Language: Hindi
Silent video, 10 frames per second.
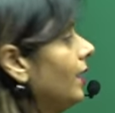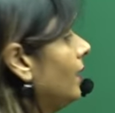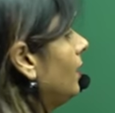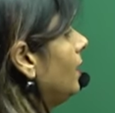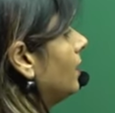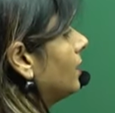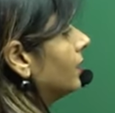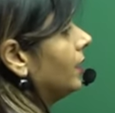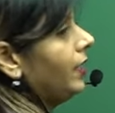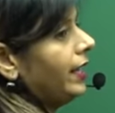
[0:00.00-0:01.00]
अलग अलग कर
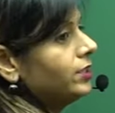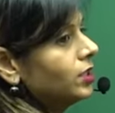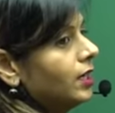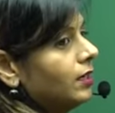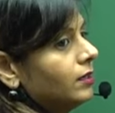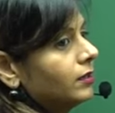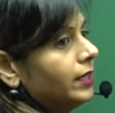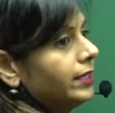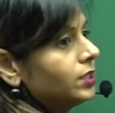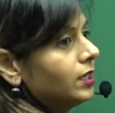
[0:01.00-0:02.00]
दें एच अलग कर दें
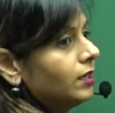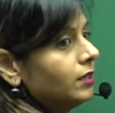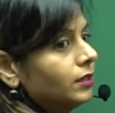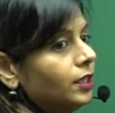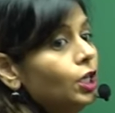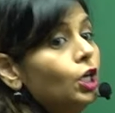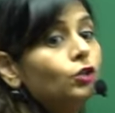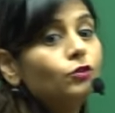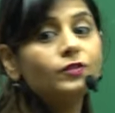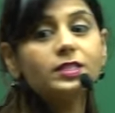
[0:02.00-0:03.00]
एच अलग कर दें
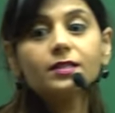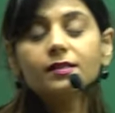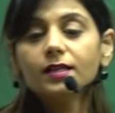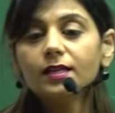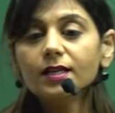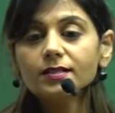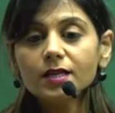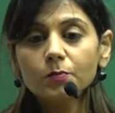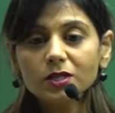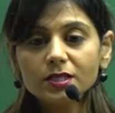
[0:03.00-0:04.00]
तो फिजिकल तरीके से
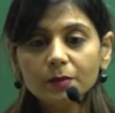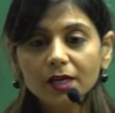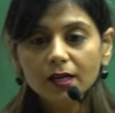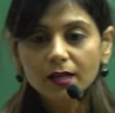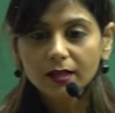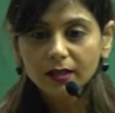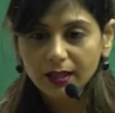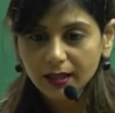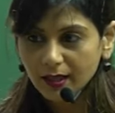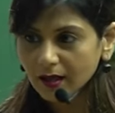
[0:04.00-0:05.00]
ये पॉसिबल
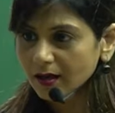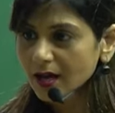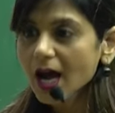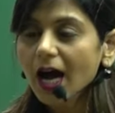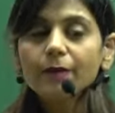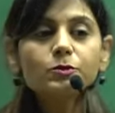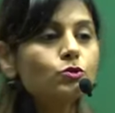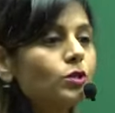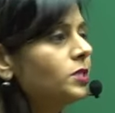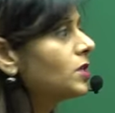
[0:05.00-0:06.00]
नहीं है आप
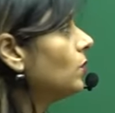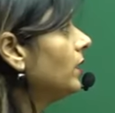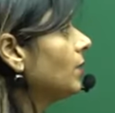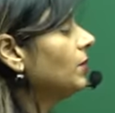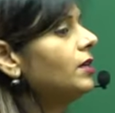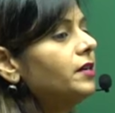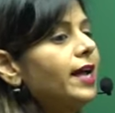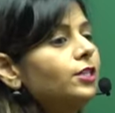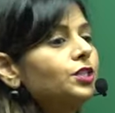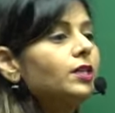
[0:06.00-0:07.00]
सोचो हम इसका कोई केमिकल
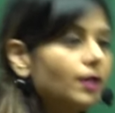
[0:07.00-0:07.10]
रिएक्शन